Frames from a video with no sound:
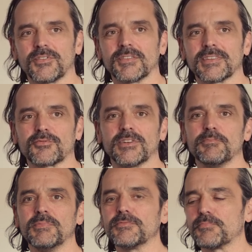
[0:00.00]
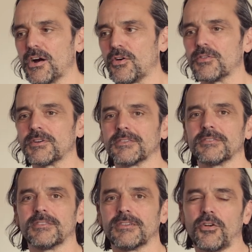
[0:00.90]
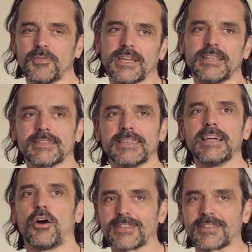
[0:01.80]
von sexuellem Missbrauch, auch wieder in Trier.